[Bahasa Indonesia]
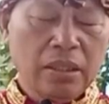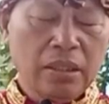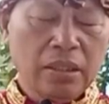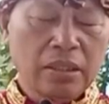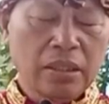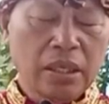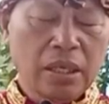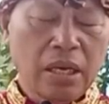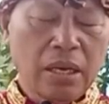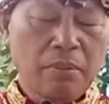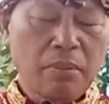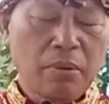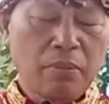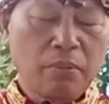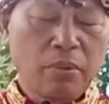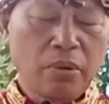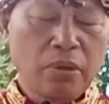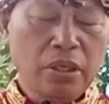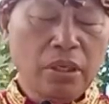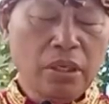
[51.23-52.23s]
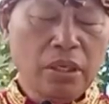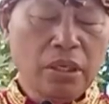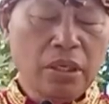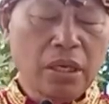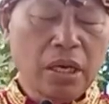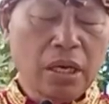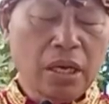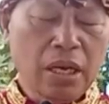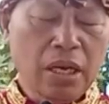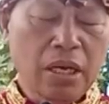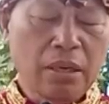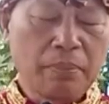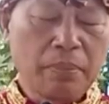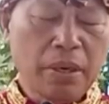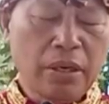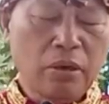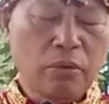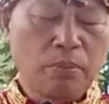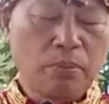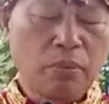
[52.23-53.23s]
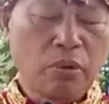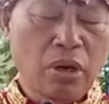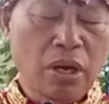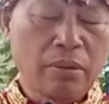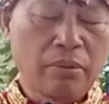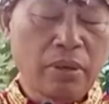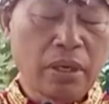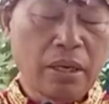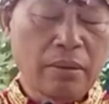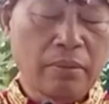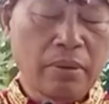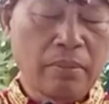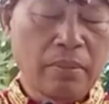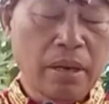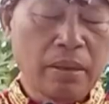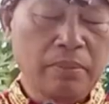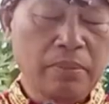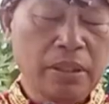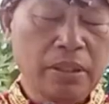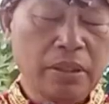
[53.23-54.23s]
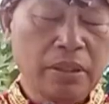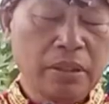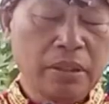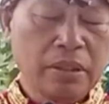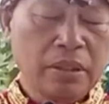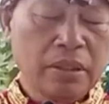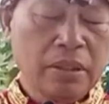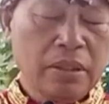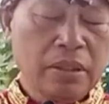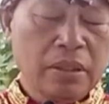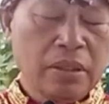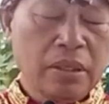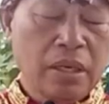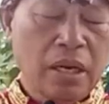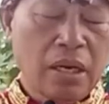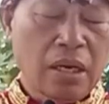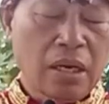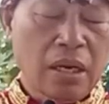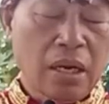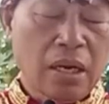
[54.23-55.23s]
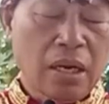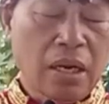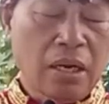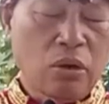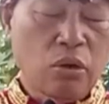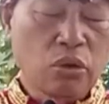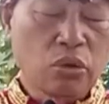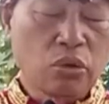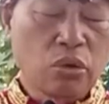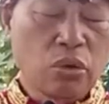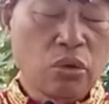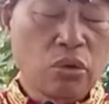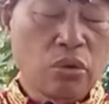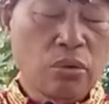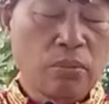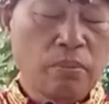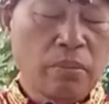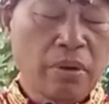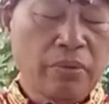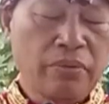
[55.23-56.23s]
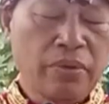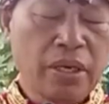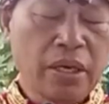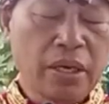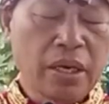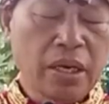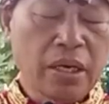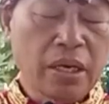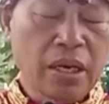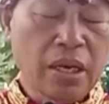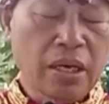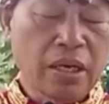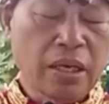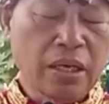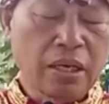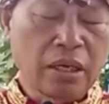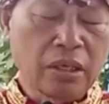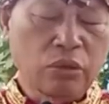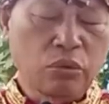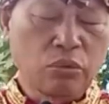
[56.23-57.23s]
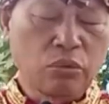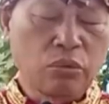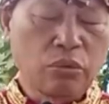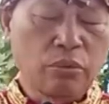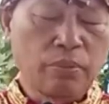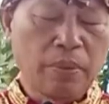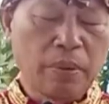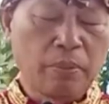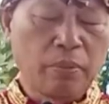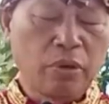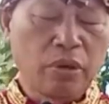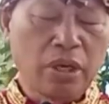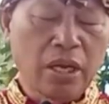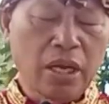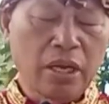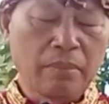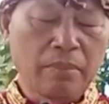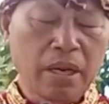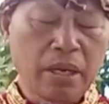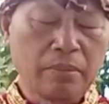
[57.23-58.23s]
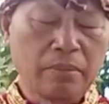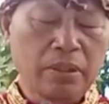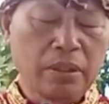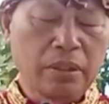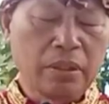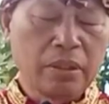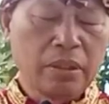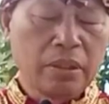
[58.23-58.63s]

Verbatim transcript: ince dama mamponini karaya pa ponawa nawa mami dan koto mavia naka raeng katu pepo inaya mami